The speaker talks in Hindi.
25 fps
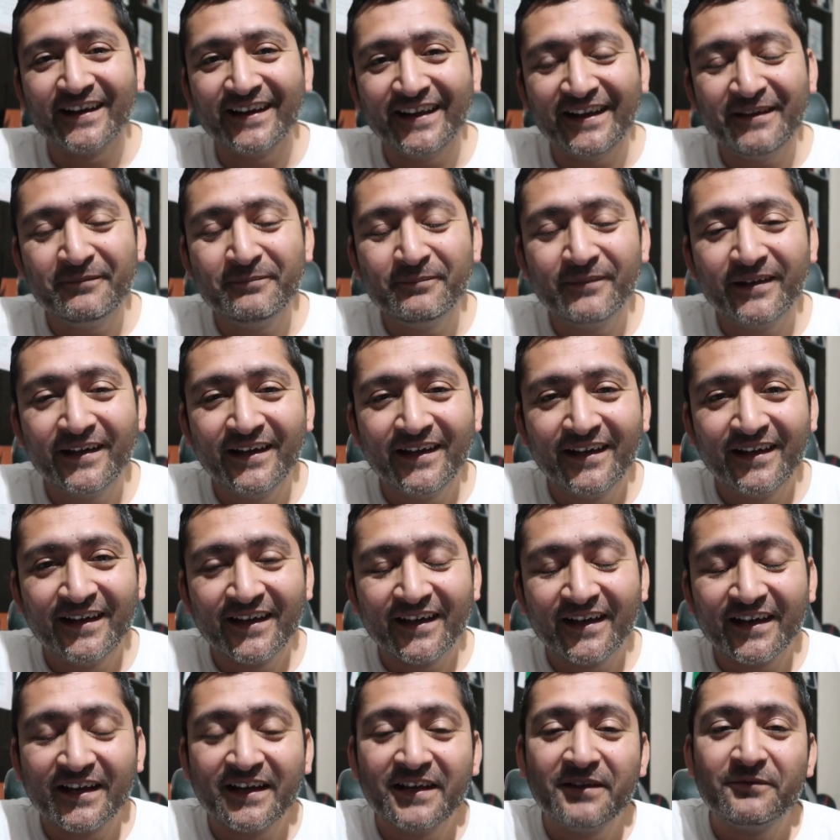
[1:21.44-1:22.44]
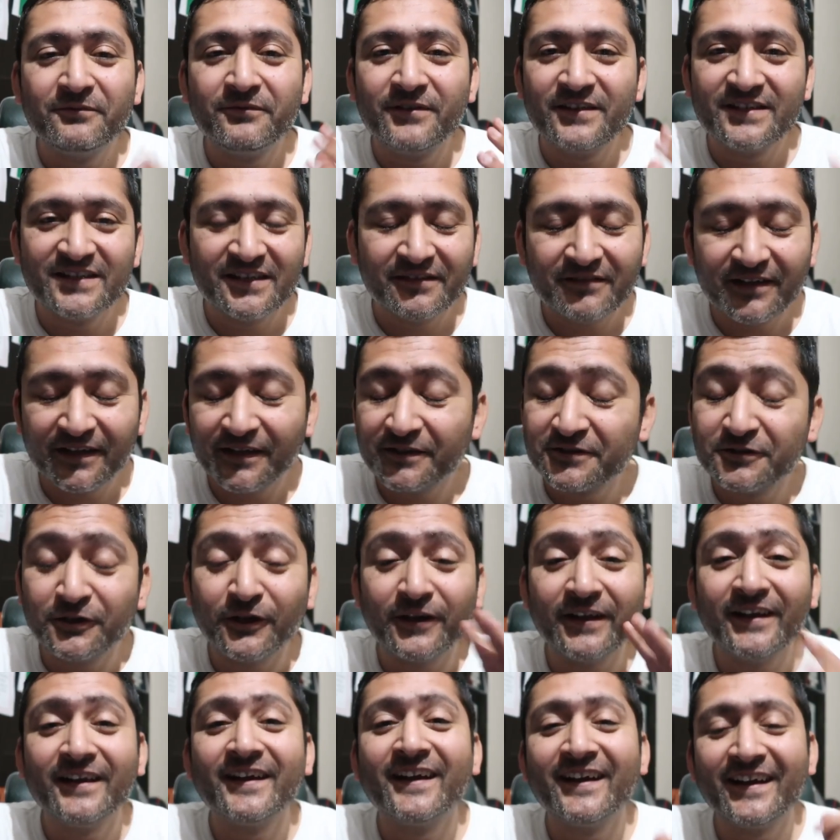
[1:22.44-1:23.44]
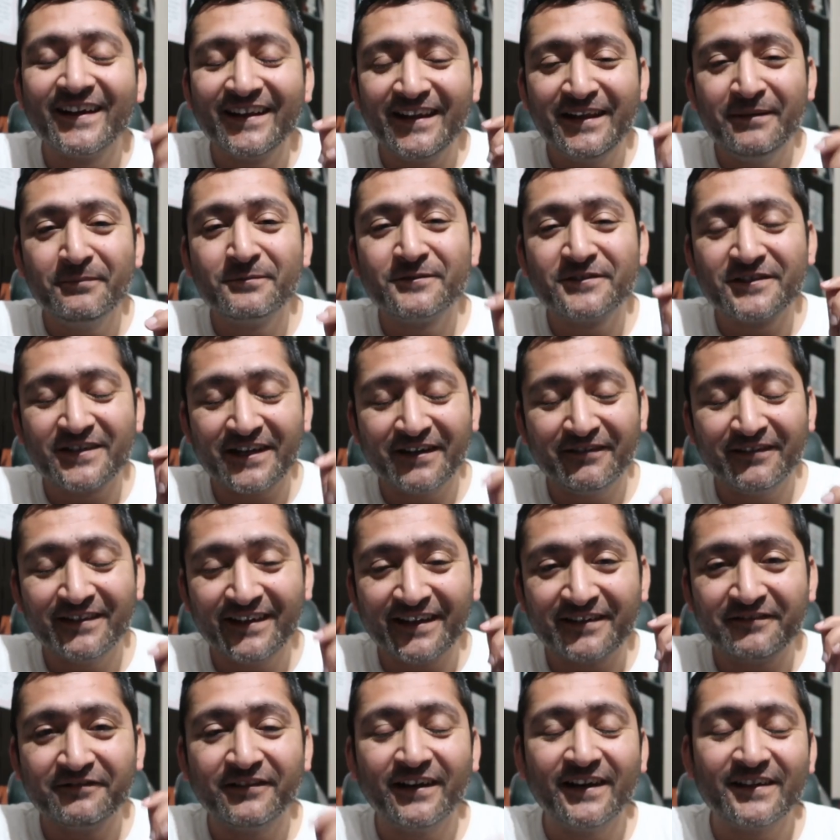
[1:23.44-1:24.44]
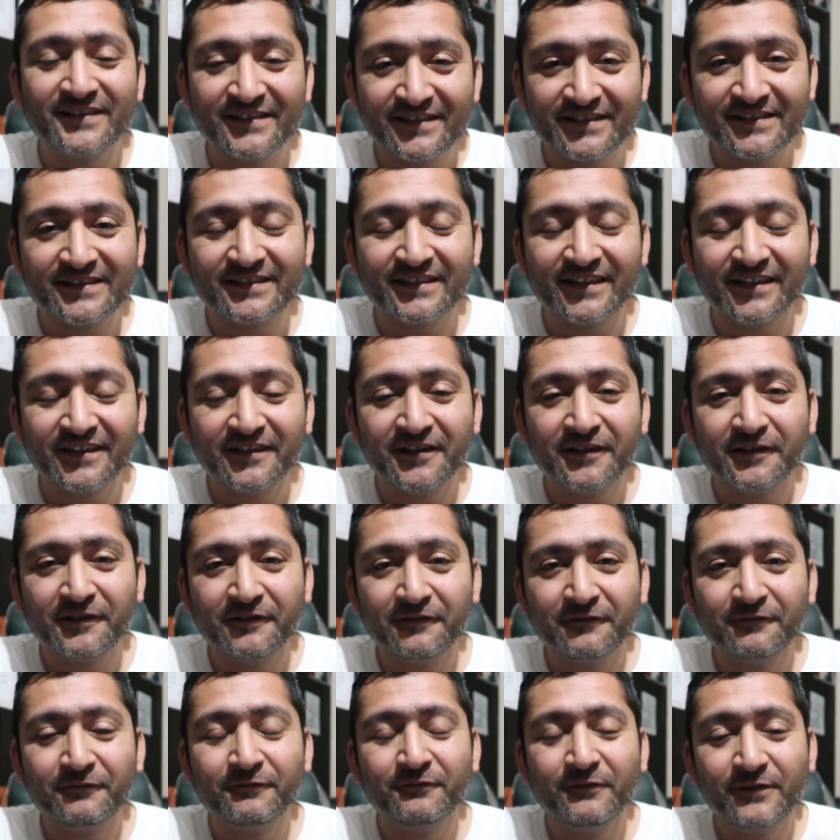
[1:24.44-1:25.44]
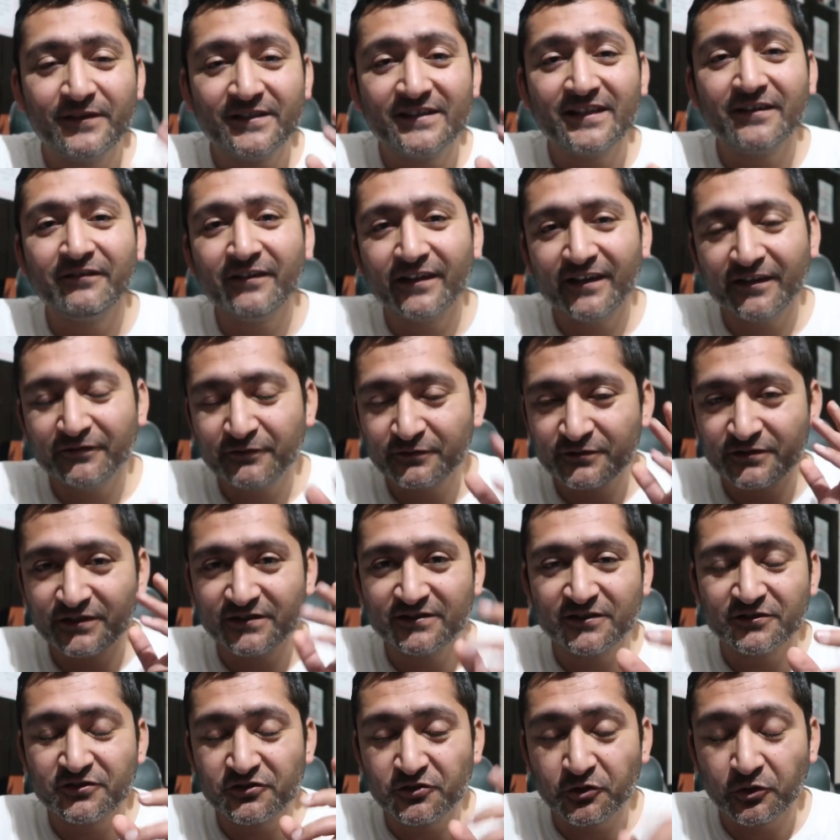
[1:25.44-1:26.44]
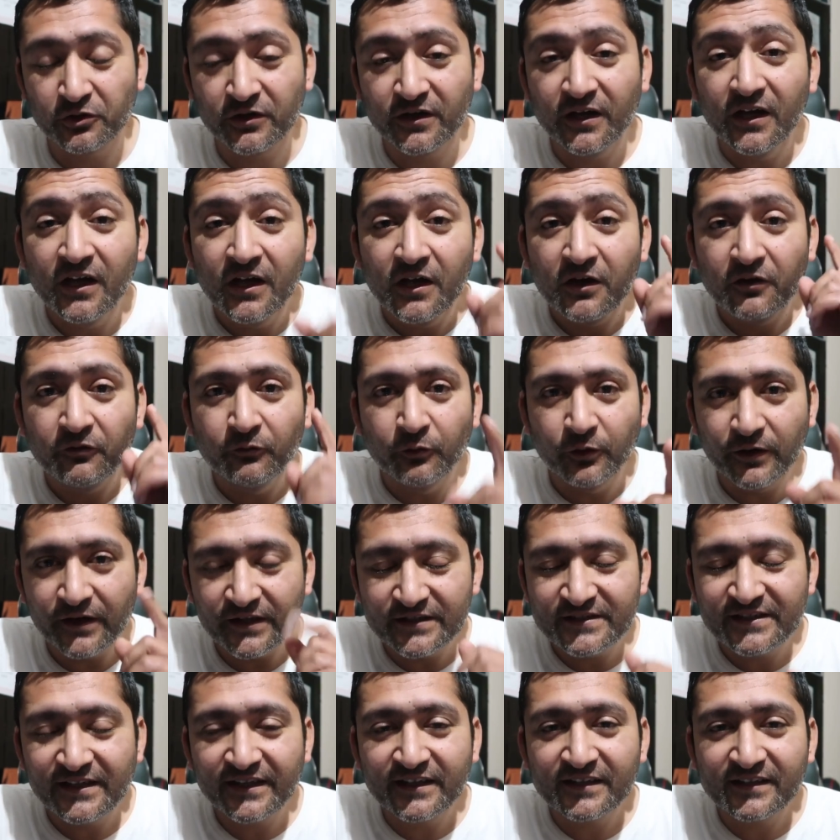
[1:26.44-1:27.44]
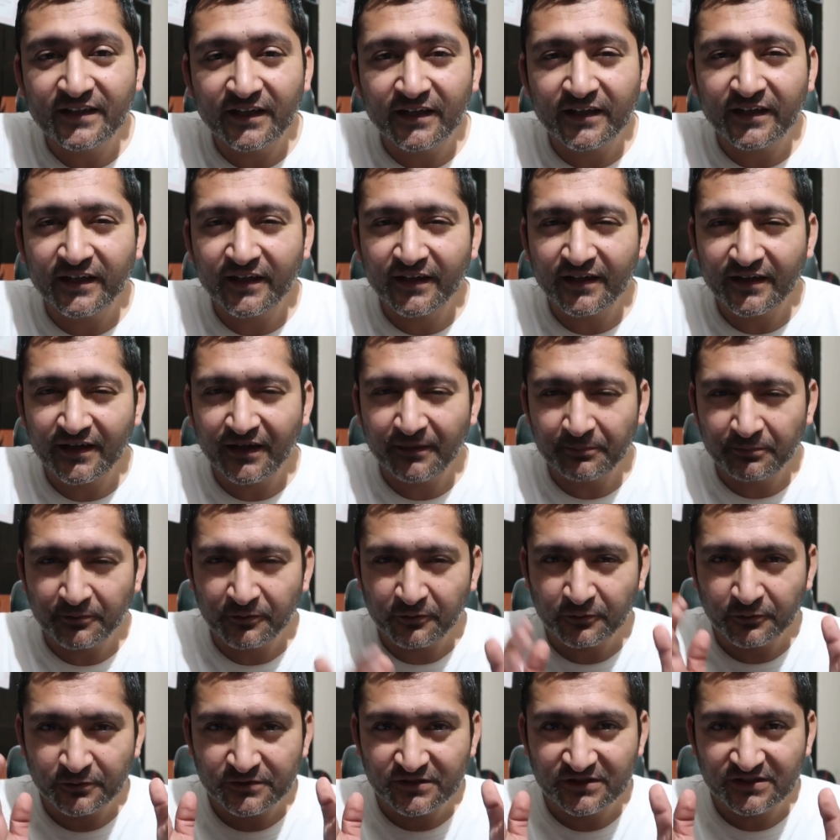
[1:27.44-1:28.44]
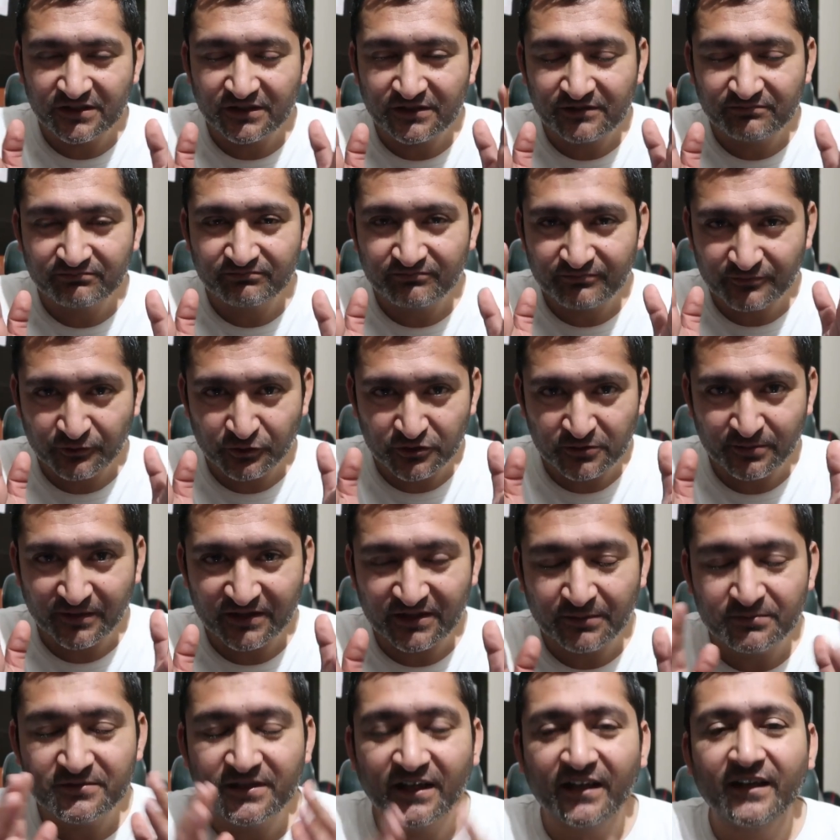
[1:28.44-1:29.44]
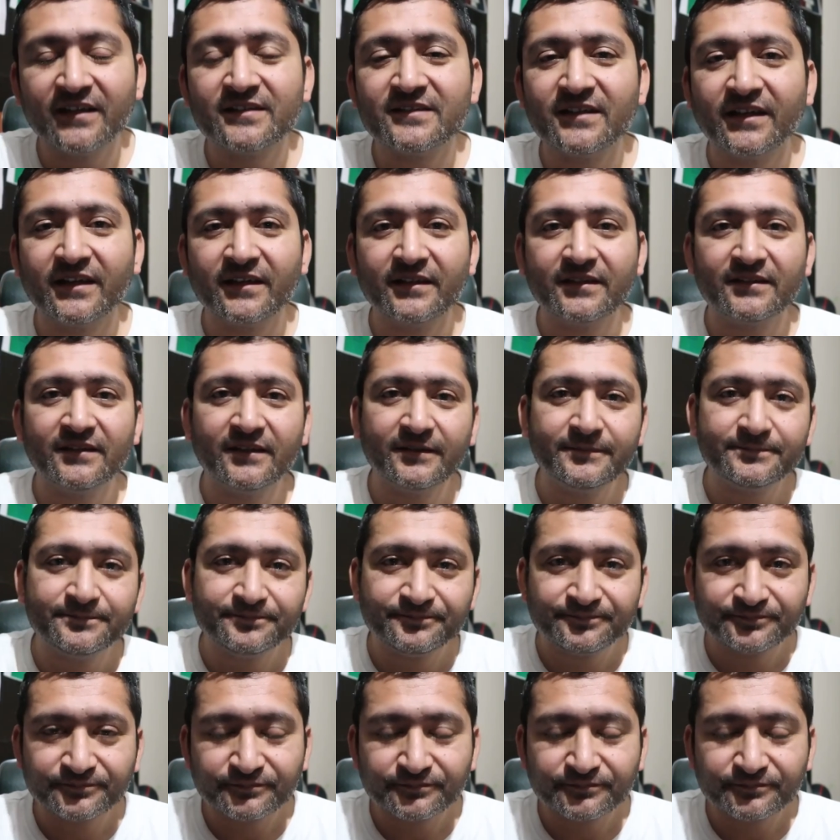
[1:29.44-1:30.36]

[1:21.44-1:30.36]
करीम करीम वीज़े वाला सॉरी करीम ट्रैवल एडवाइज़र से वीज़े वाला जस्ट जोक वो इसलिए था कि आपको कुछ मैं समझाना चाह रहा था